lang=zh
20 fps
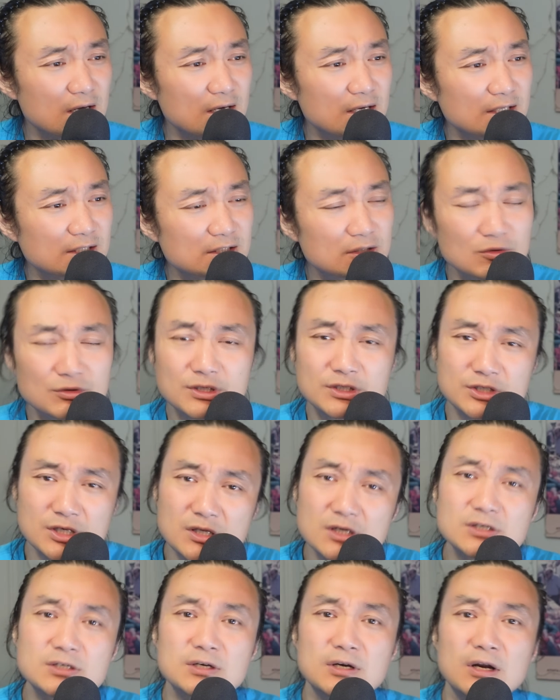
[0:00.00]
这东西真
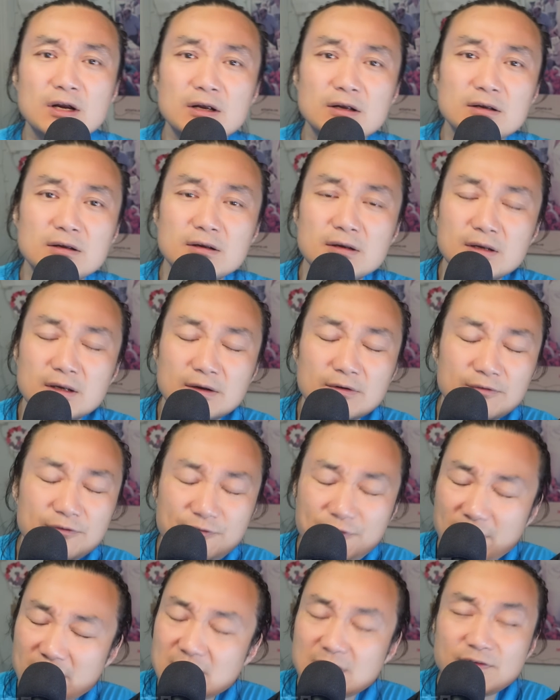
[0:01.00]
的是。
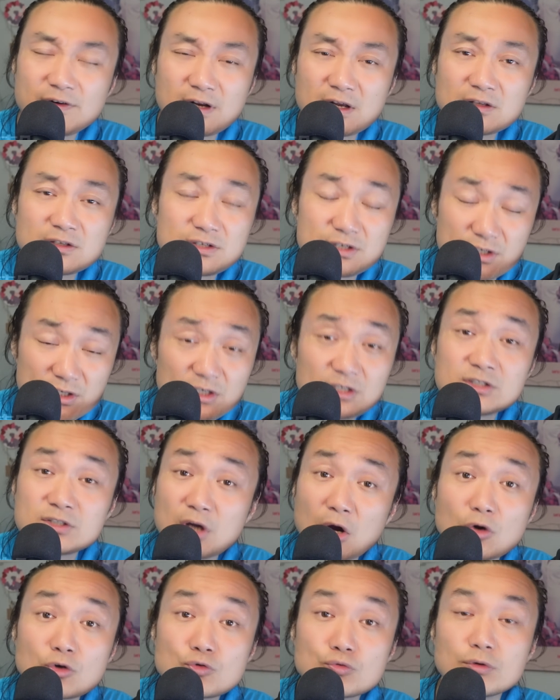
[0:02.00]
非常非常极
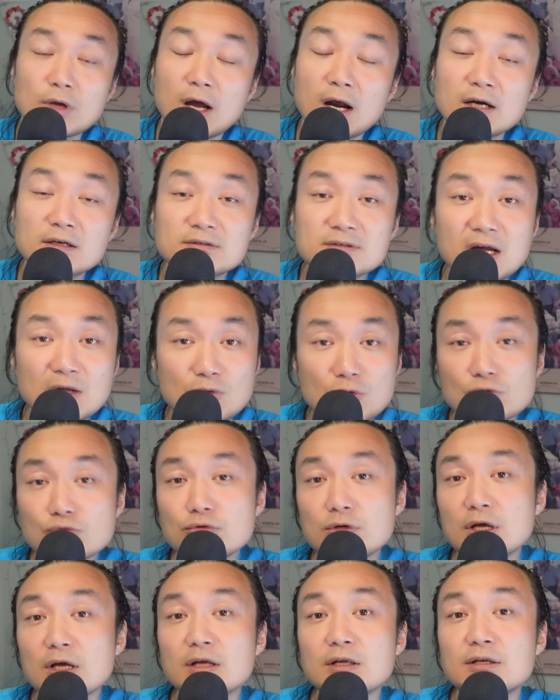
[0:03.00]
少数的，而大多
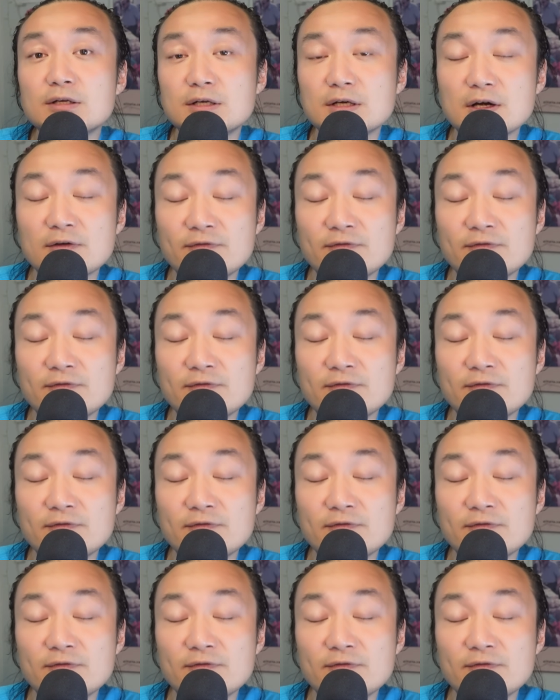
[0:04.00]
数的这个